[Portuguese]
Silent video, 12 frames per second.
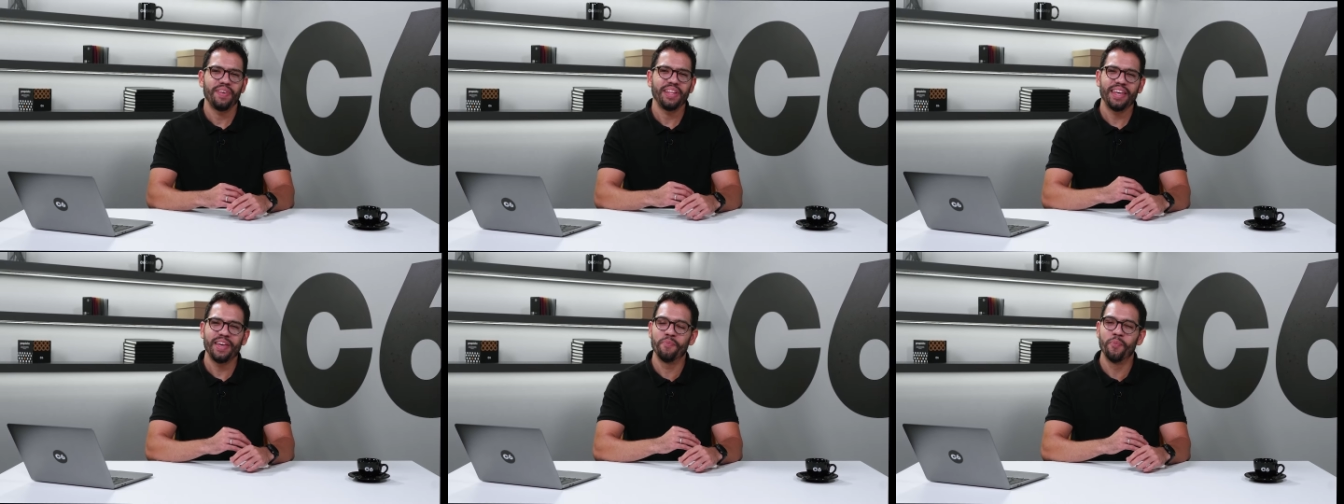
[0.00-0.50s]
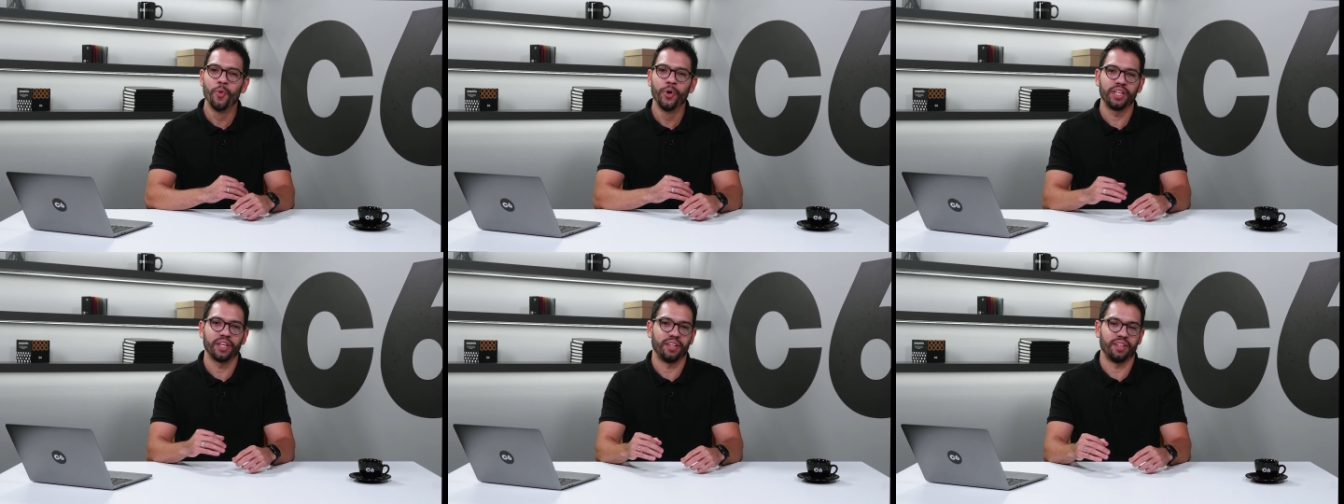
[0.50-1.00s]
Vai ter
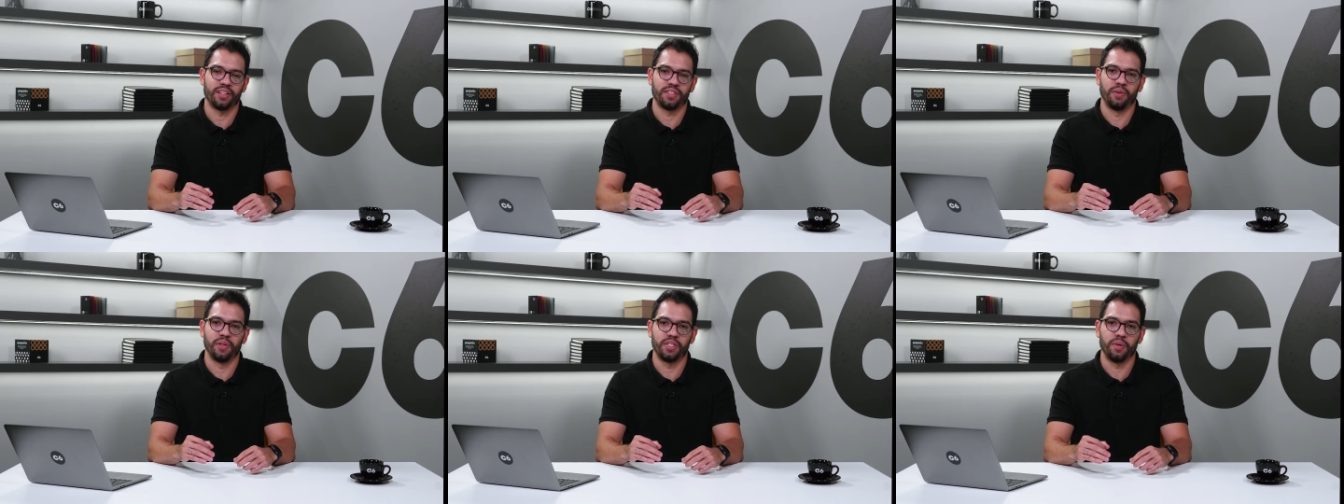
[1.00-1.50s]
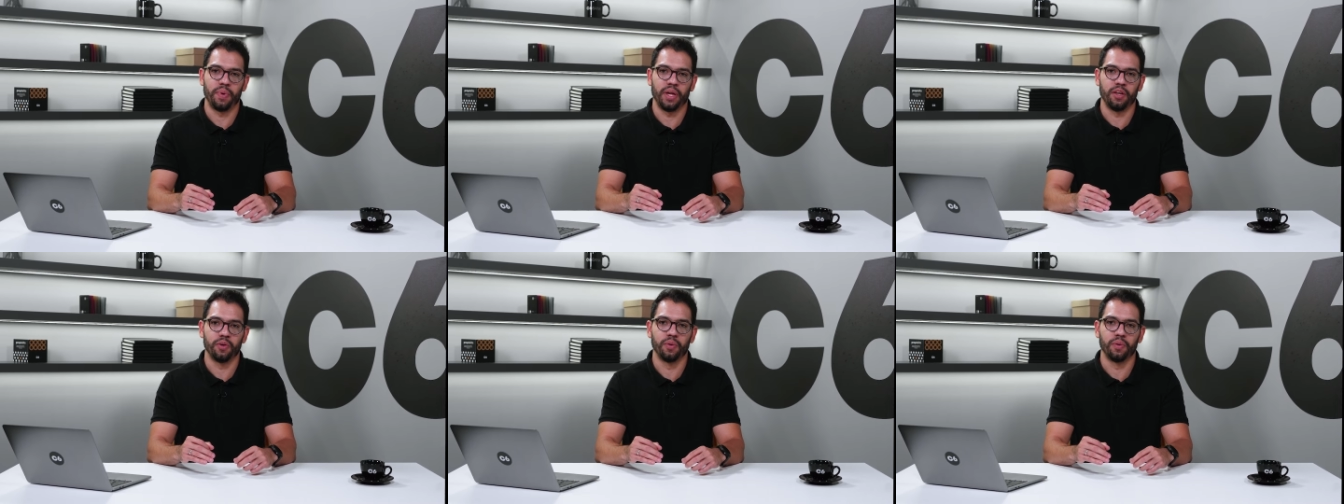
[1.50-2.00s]
muita tentação nesse
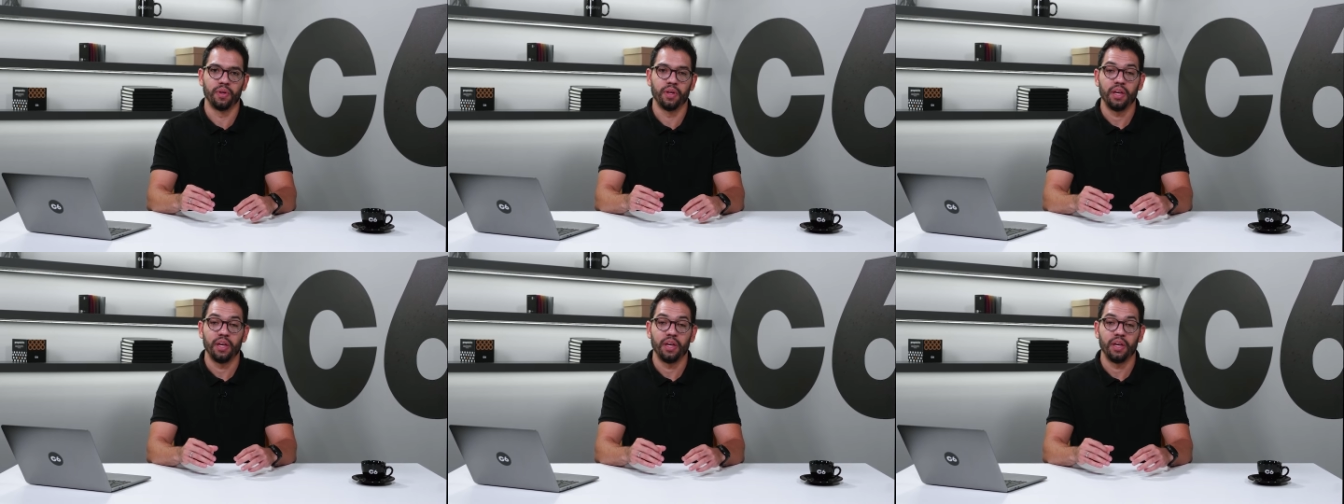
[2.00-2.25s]
período,